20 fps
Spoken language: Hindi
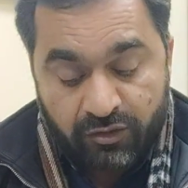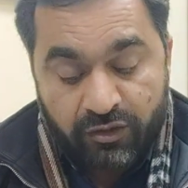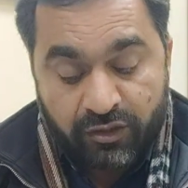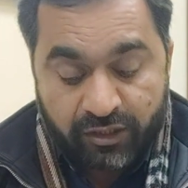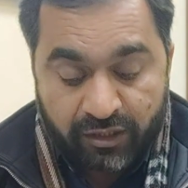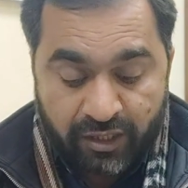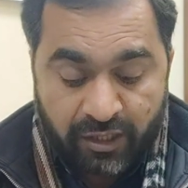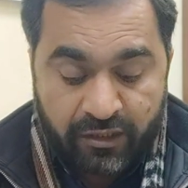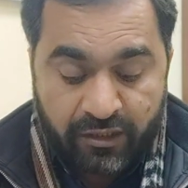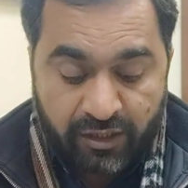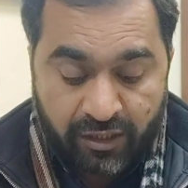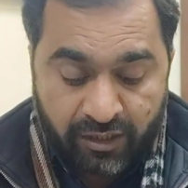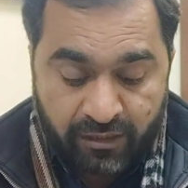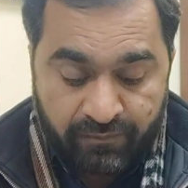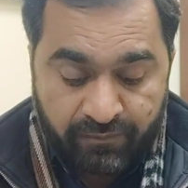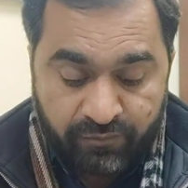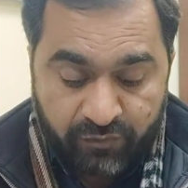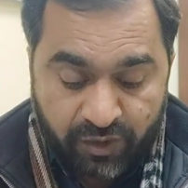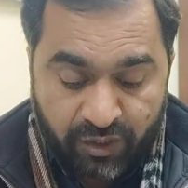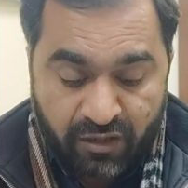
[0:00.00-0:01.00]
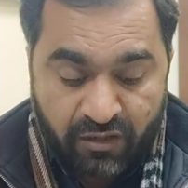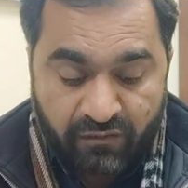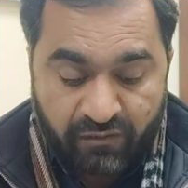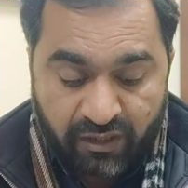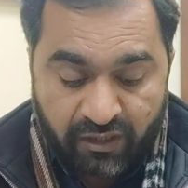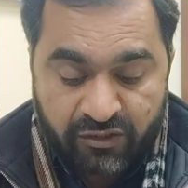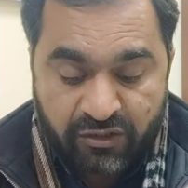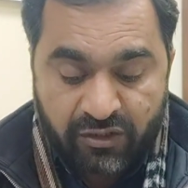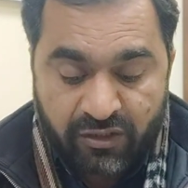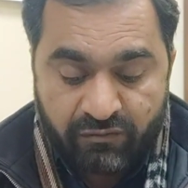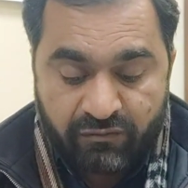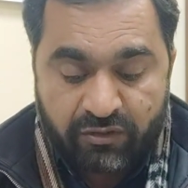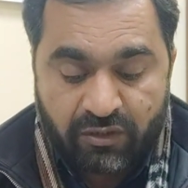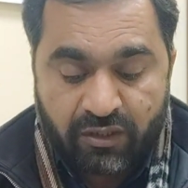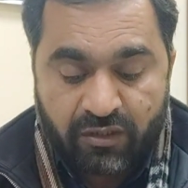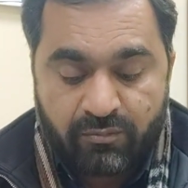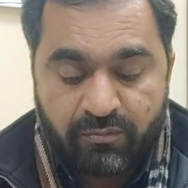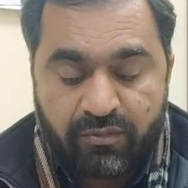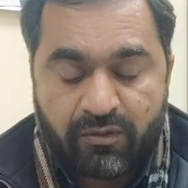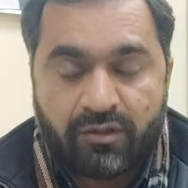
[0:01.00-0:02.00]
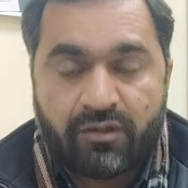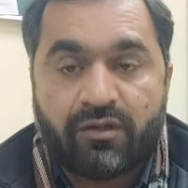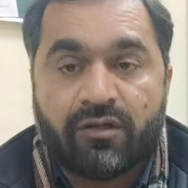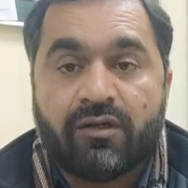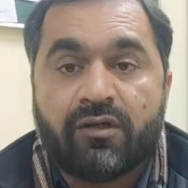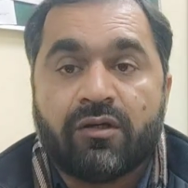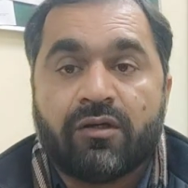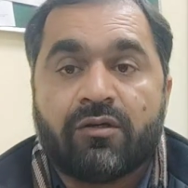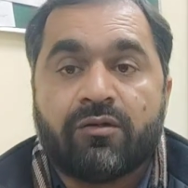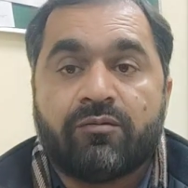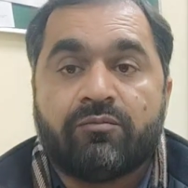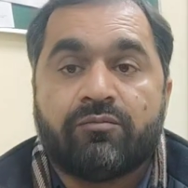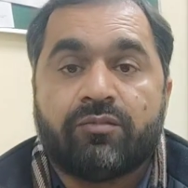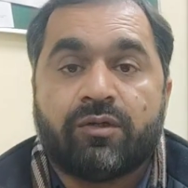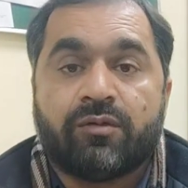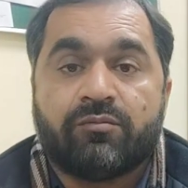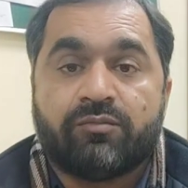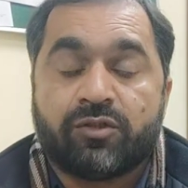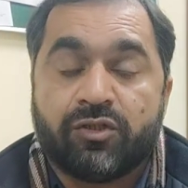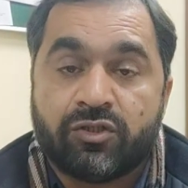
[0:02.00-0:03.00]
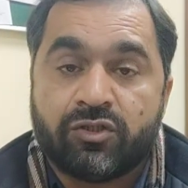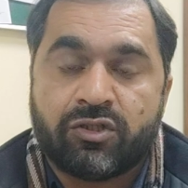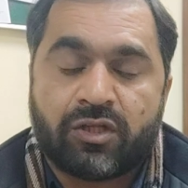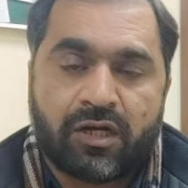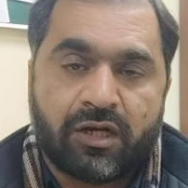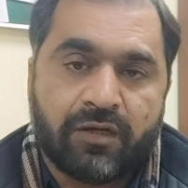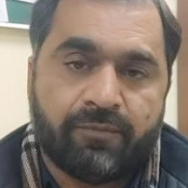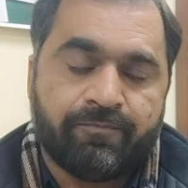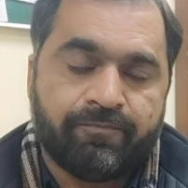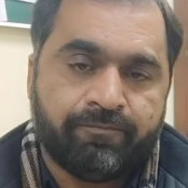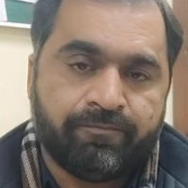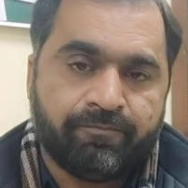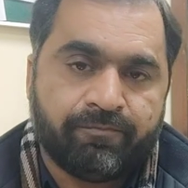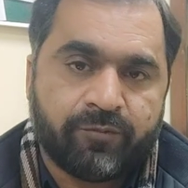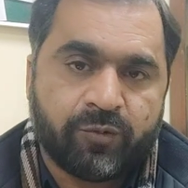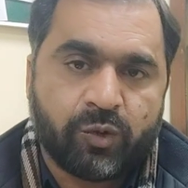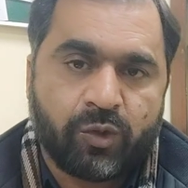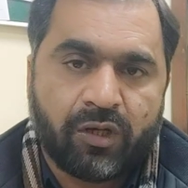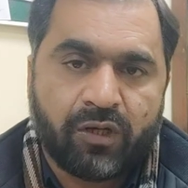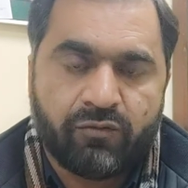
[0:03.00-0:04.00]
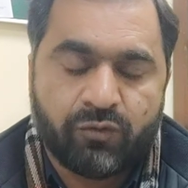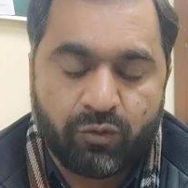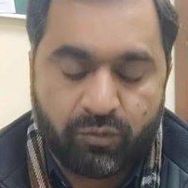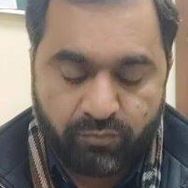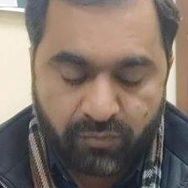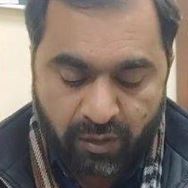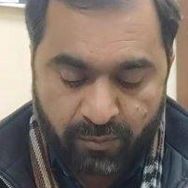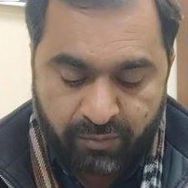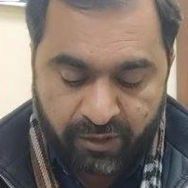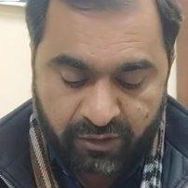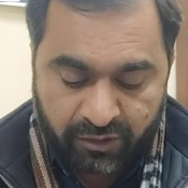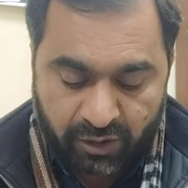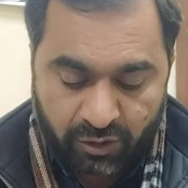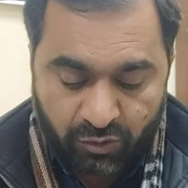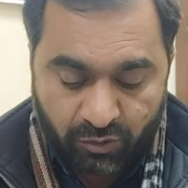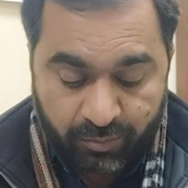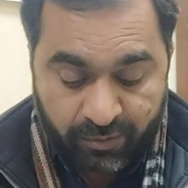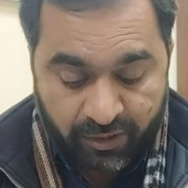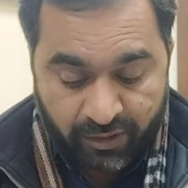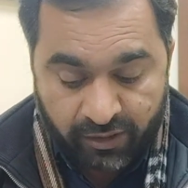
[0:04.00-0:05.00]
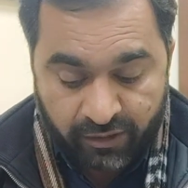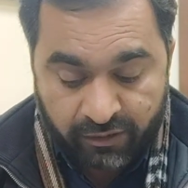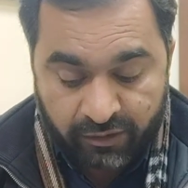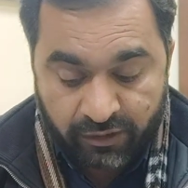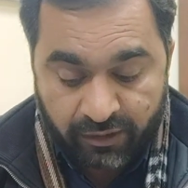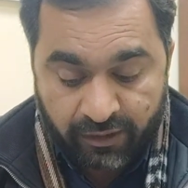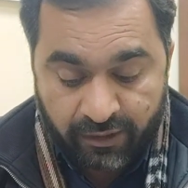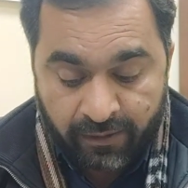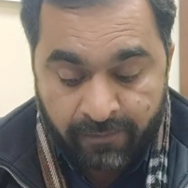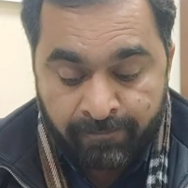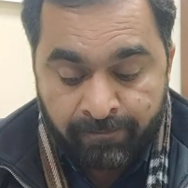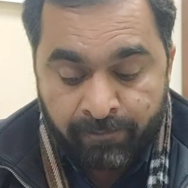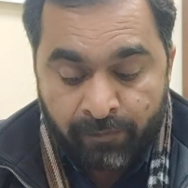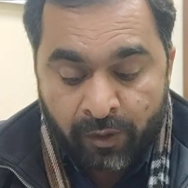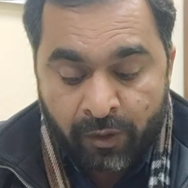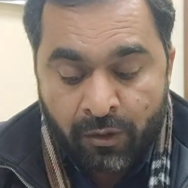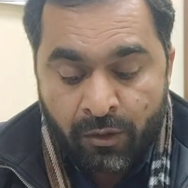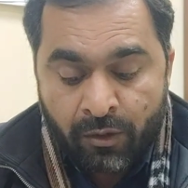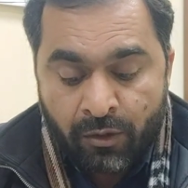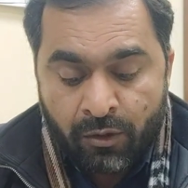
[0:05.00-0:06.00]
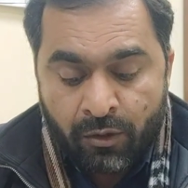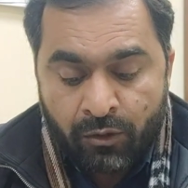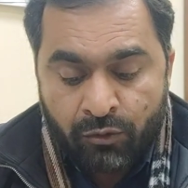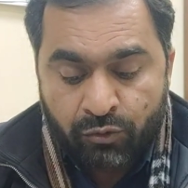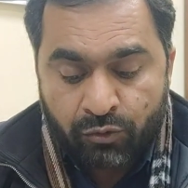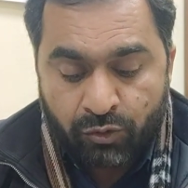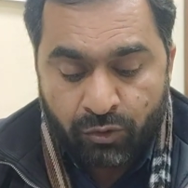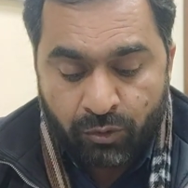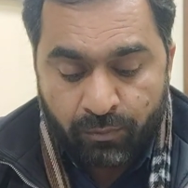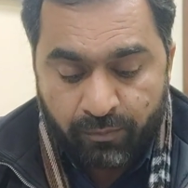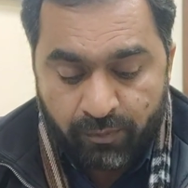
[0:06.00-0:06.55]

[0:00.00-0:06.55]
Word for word: देखना यह है कि नवाज़ शरीफ साहब किस तरह जो है वो बर्ताव अपना रखते हैं तो